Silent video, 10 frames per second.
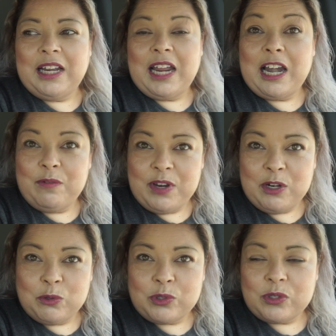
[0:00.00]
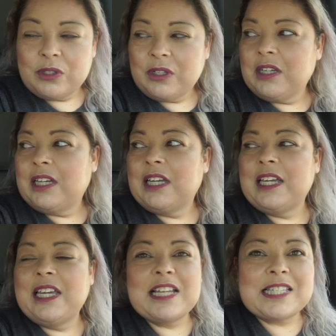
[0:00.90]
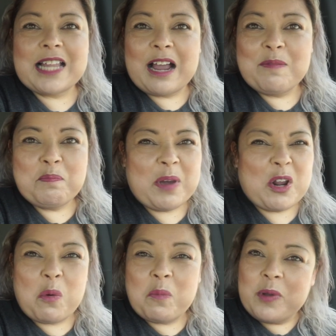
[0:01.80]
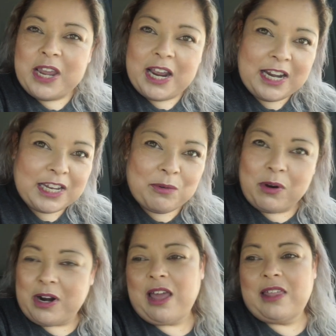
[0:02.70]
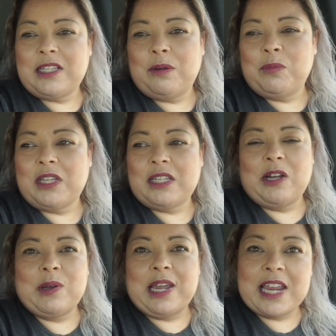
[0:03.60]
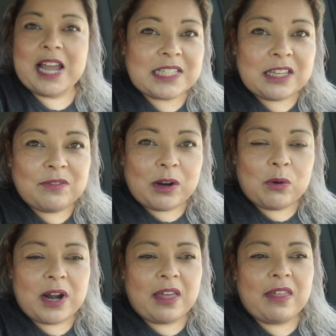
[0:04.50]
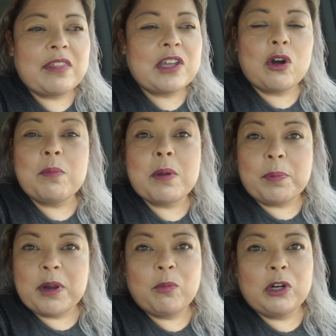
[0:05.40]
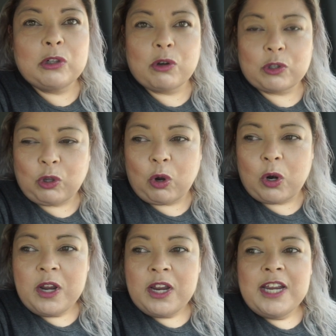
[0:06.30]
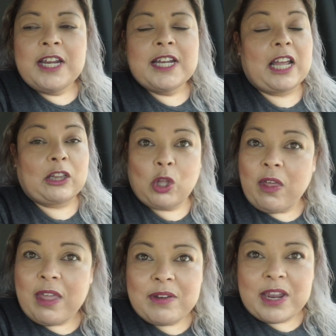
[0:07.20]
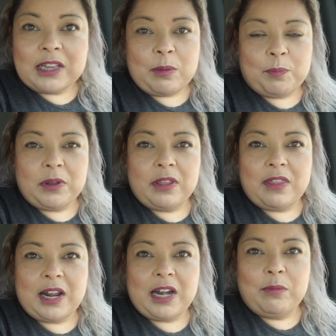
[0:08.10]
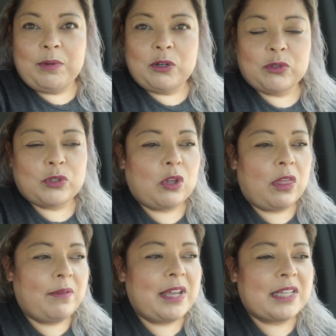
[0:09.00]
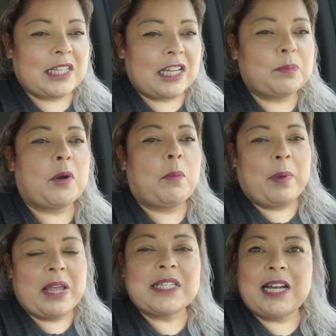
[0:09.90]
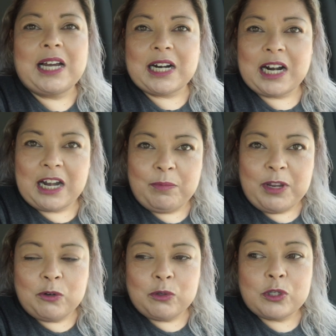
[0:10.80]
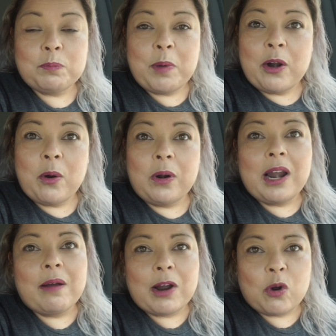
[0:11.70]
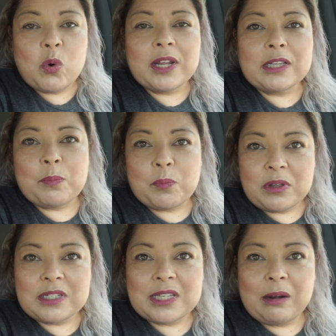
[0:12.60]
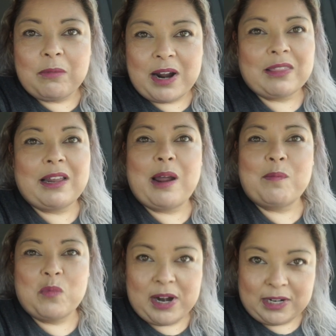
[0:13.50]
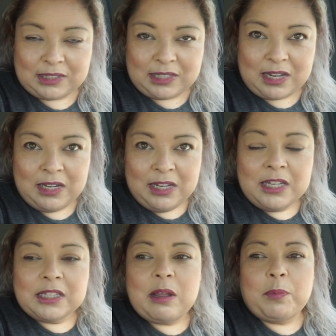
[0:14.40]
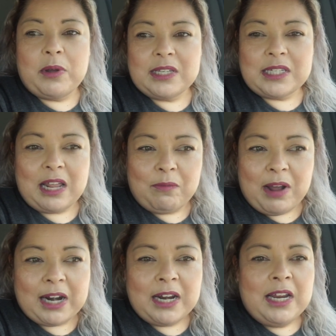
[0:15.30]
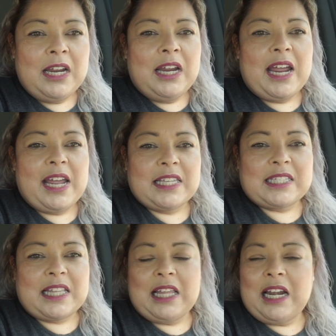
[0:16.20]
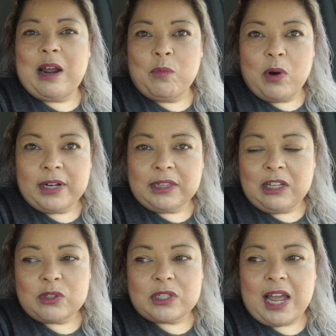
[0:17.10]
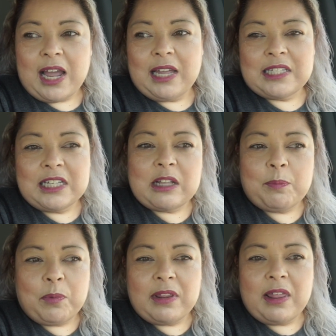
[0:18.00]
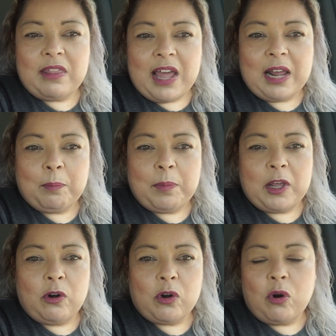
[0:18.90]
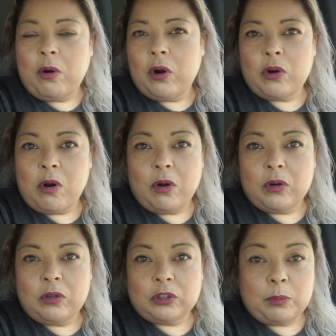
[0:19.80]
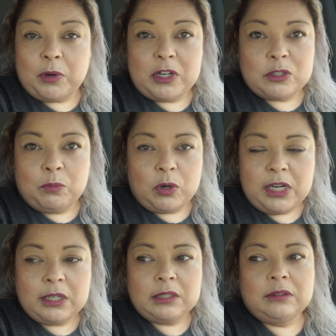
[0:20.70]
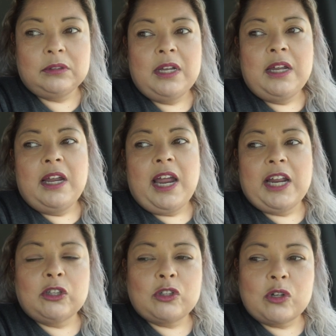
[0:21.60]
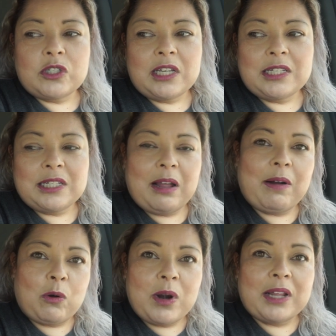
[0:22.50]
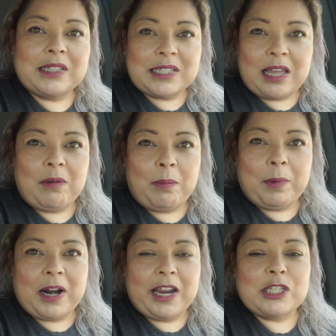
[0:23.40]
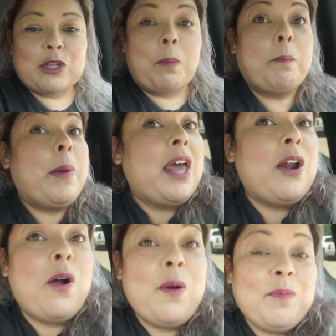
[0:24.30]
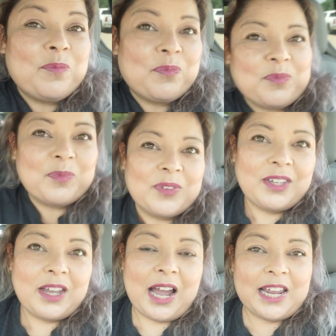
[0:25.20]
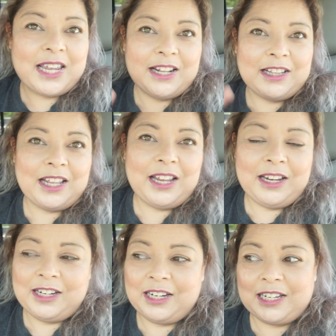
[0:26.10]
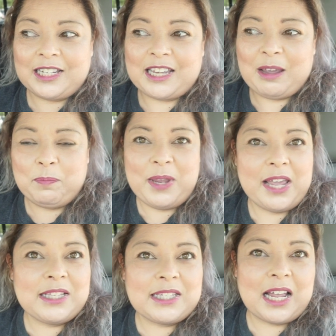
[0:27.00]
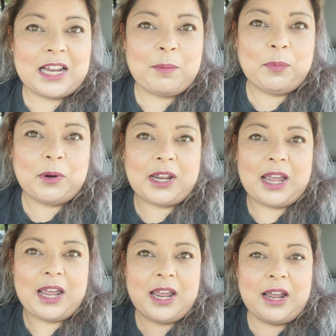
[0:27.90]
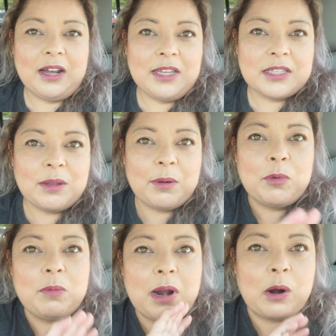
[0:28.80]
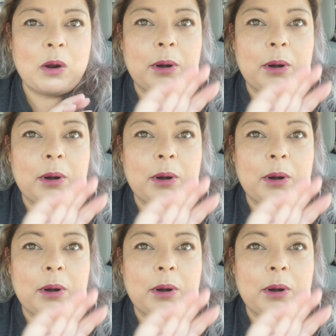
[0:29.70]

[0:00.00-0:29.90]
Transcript: el virus y están pero bien equivocadas, hermosas, aunque ya estés vacunada, dijo mi primo el doctor, que todavía te puede dar el virus, todavía estás propensa a agarrar el virus, pero la vacuna te puede salvar de la muerte, te puede salvar este, de la muerte, o sea, sí te puede dar, pero no, no, no te puedes morir. Entonces la vacuna te salva para eso, pero hay gente que piensa que porque, ay, se ve muy blanco, a